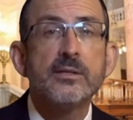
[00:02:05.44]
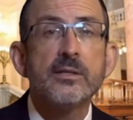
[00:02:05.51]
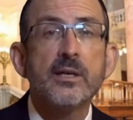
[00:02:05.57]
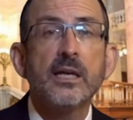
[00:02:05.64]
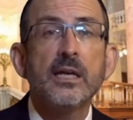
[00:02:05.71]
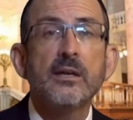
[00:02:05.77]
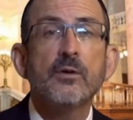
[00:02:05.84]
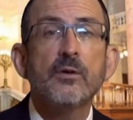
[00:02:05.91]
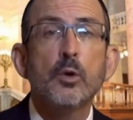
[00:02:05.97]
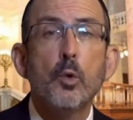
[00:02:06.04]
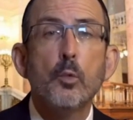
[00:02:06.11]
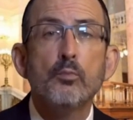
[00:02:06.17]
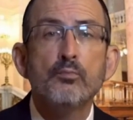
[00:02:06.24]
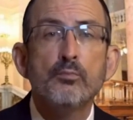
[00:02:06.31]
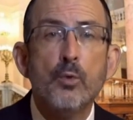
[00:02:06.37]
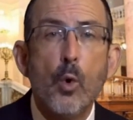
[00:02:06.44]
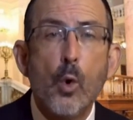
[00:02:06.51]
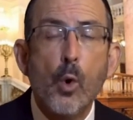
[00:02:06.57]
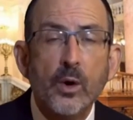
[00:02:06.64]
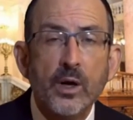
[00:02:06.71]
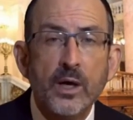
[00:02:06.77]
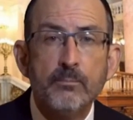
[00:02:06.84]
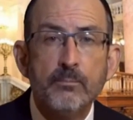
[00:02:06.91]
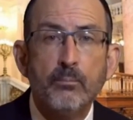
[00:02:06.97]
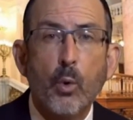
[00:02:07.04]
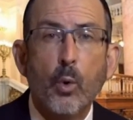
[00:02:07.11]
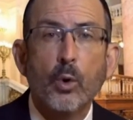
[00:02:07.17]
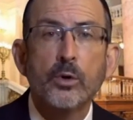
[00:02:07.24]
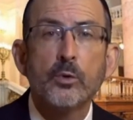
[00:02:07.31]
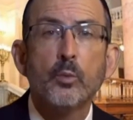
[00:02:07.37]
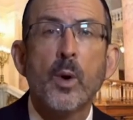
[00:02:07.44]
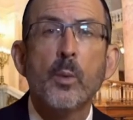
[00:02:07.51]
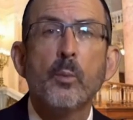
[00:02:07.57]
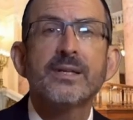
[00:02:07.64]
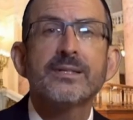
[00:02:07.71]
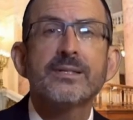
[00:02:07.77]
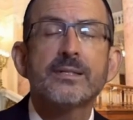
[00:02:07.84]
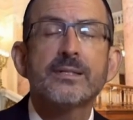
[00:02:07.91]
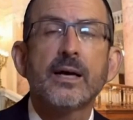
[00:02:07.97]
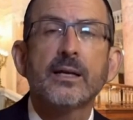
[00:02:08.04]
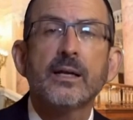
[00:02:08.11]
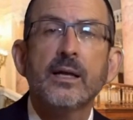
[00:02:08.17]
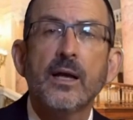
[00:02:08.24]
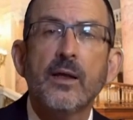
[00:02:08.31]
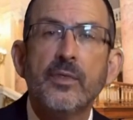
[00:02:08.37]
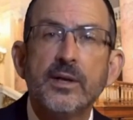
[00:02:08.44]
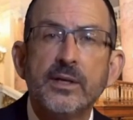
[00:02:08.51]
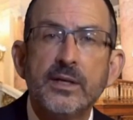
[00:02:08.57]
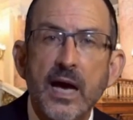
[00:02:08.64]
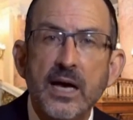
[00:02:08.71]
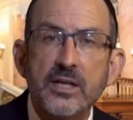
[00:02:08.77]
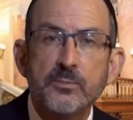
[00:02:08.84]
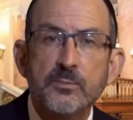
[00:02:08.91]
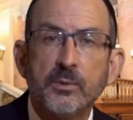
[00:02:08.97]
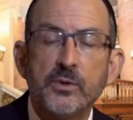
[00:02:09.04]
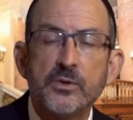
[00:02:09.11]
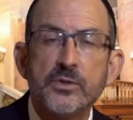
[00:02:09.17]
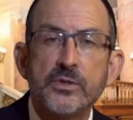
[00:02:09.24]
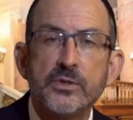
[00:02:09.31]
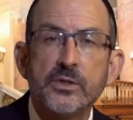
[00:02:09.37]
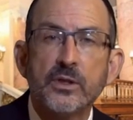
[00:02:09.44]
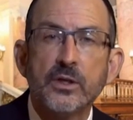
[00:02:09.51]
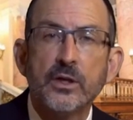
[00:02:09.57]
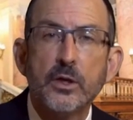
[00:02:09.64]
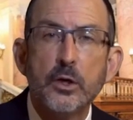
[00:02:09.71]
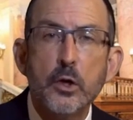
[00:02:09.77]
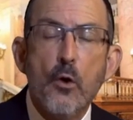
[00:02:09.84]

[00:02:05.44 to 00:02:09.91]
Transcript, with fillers: говорят, что это еще более важно, когда мы изучаем Евангелие.